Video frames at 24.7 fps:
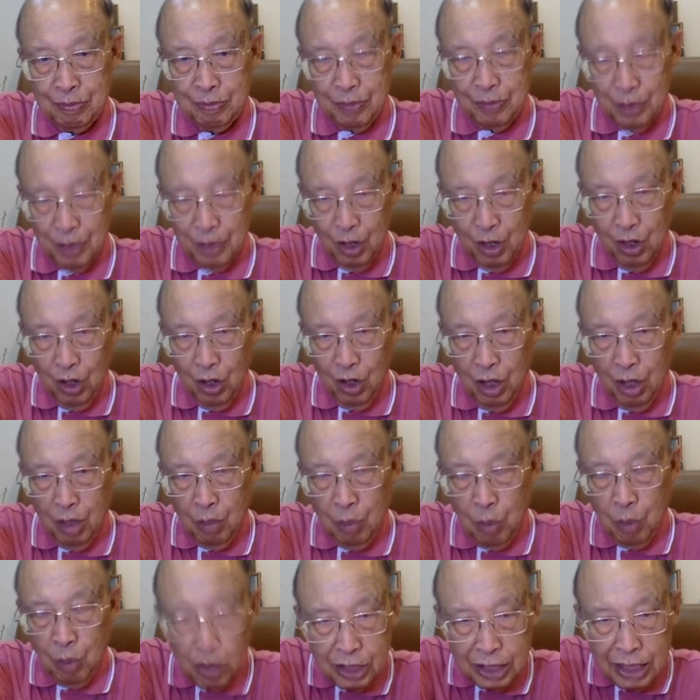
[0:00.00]
เนาะพ
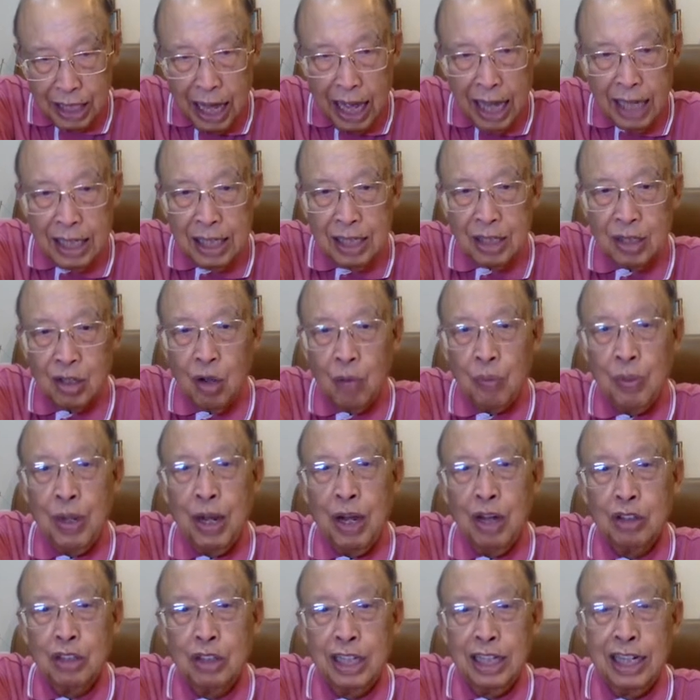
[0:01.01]
งตาย ก็เพื่อ
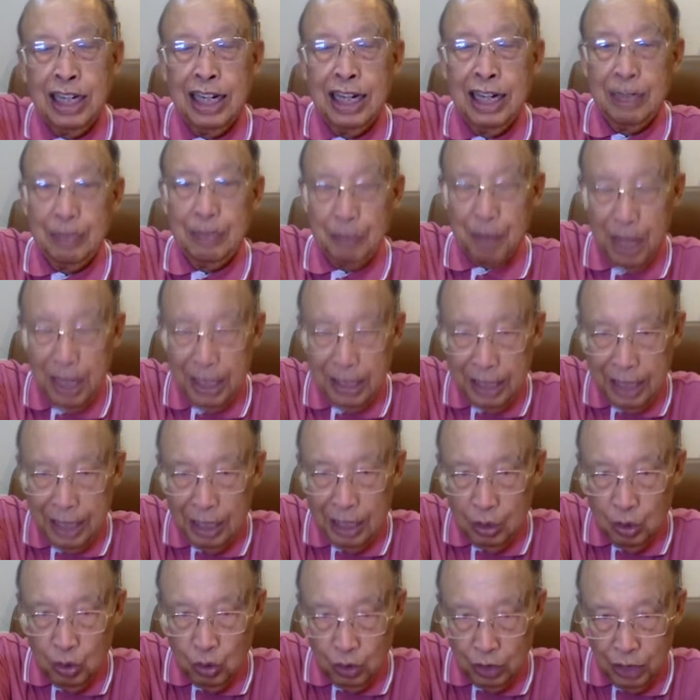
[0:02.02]
เขาจะได้รับการไถ่
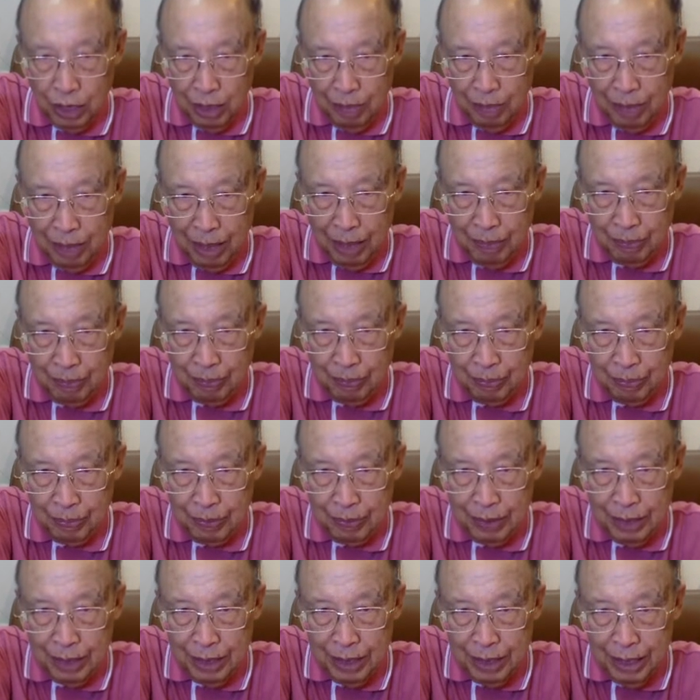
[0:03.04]
โทษเท่นบาป
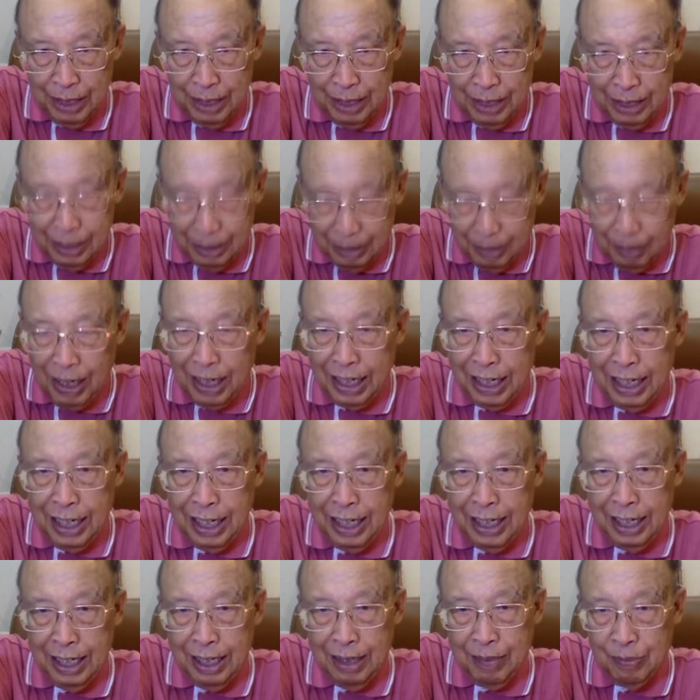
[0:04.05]
สาคัญได้
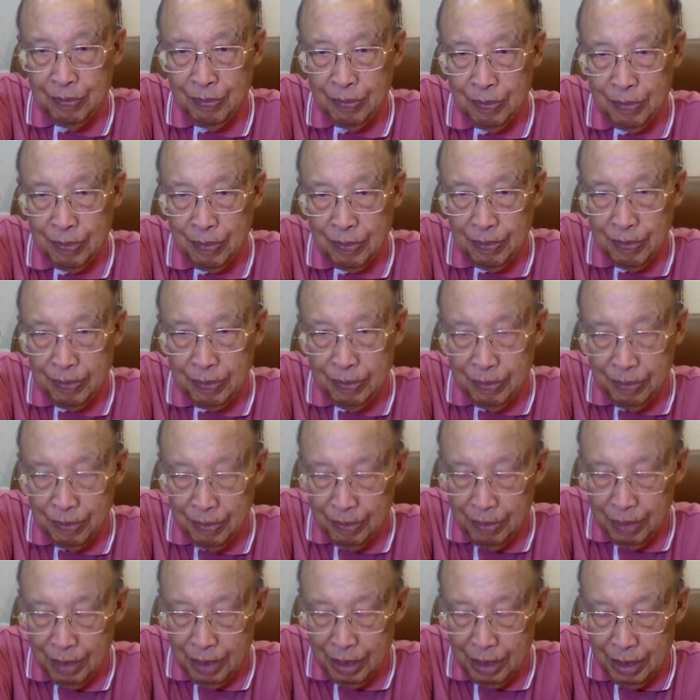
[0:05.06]
อ้นนี
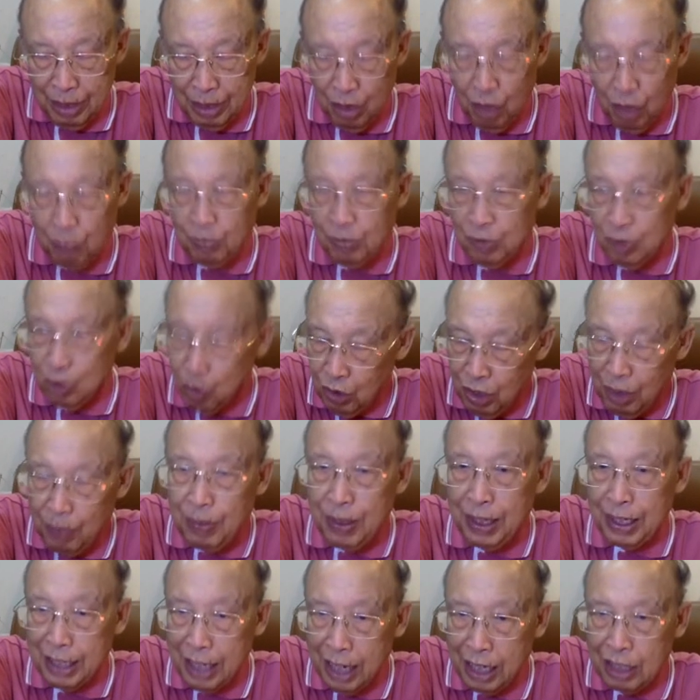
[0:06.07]
เนบอยู่ในแผ
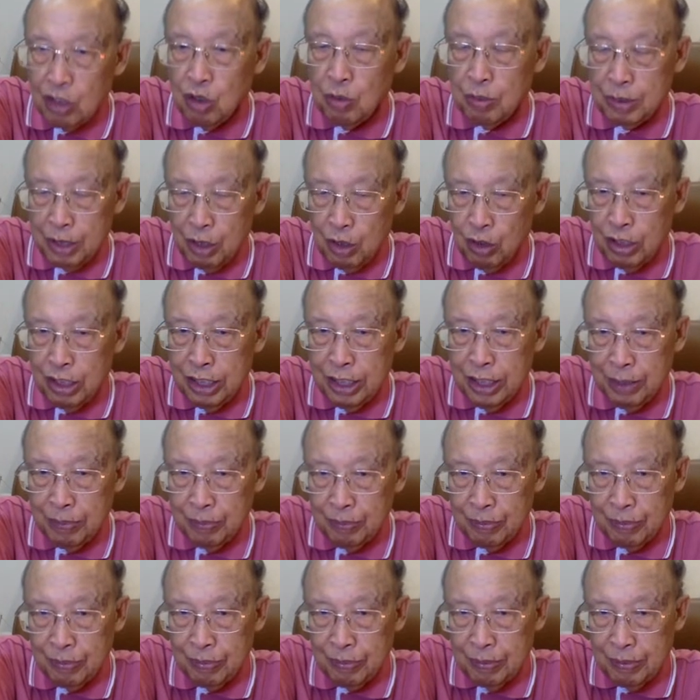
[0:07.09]
นการของพระเจ้าเลย
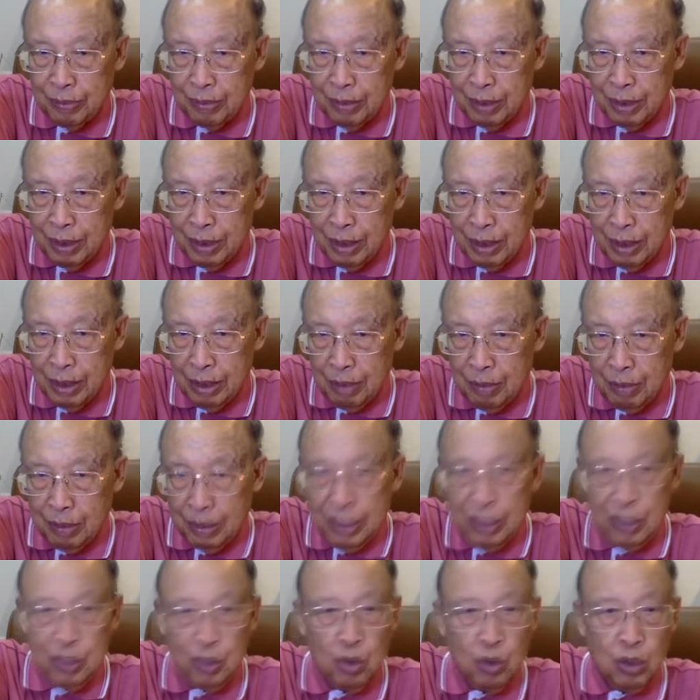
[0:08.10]
พระเย
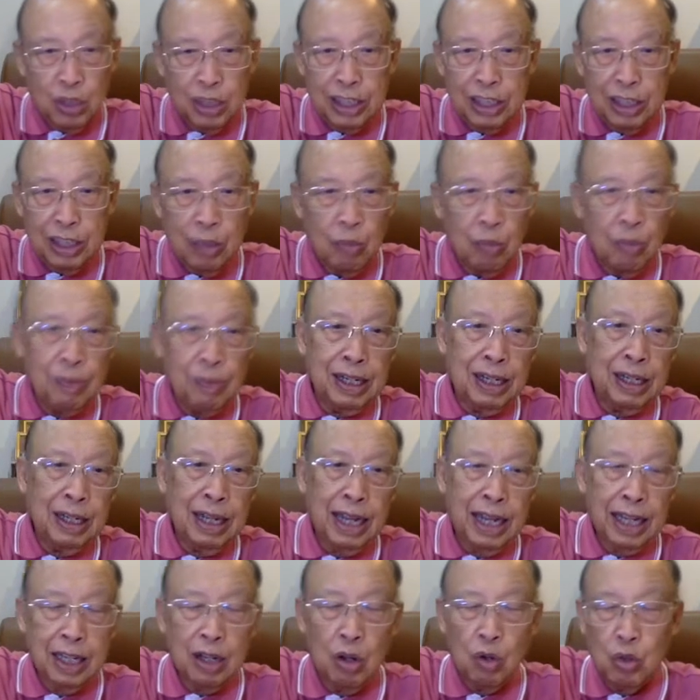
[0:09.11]
ซูคริสต์เจ้าบเมน
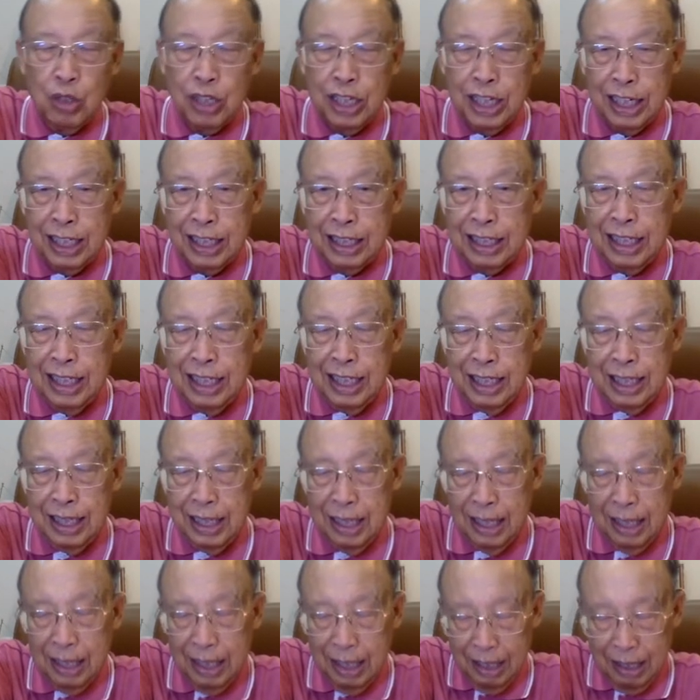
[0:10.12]
ให้เขาเขียนตี
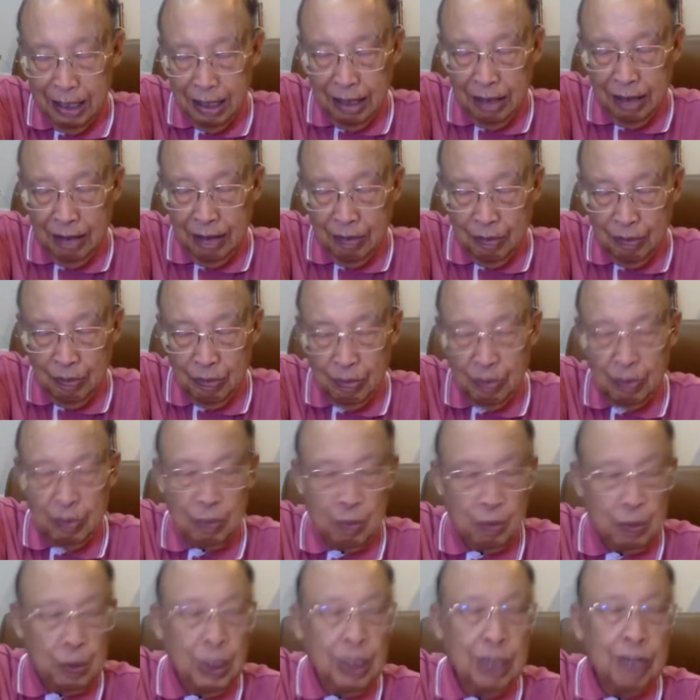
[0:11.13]

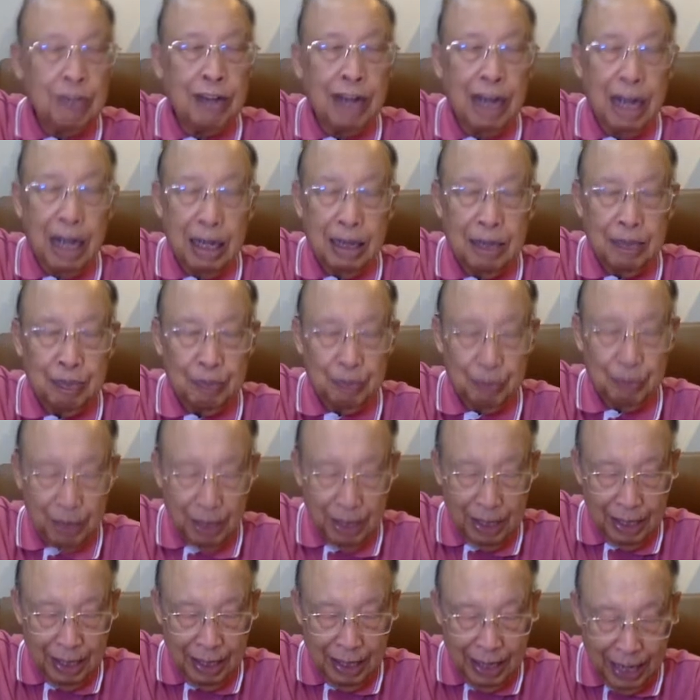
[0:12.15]
เพื่อว่า
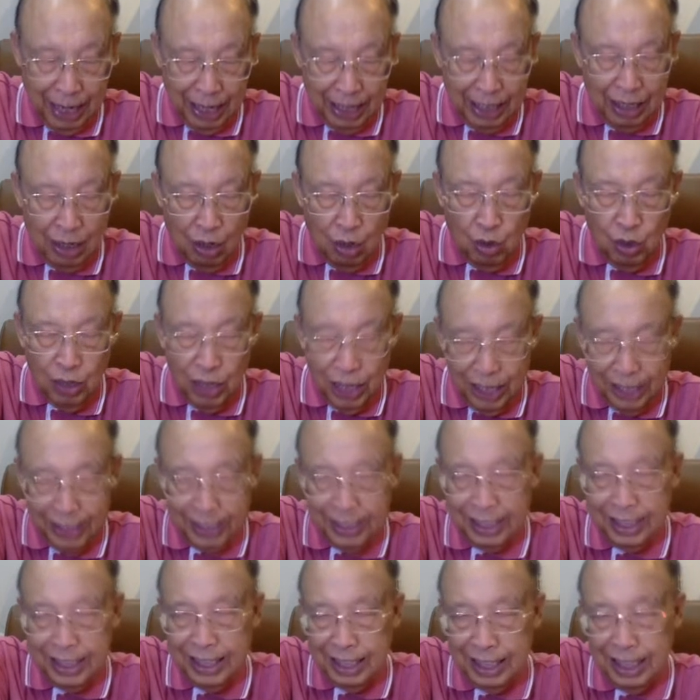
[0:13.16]
ให้เขาเห็ด
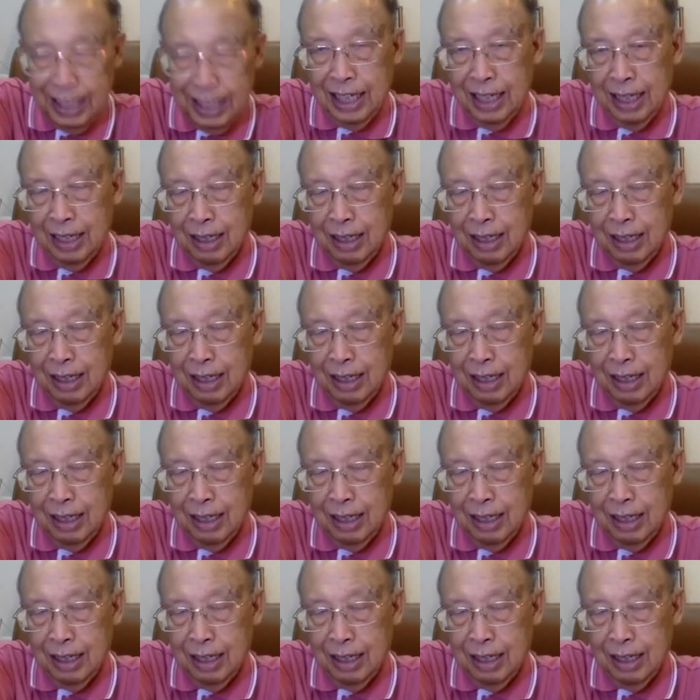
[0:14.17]
สิ่งนี้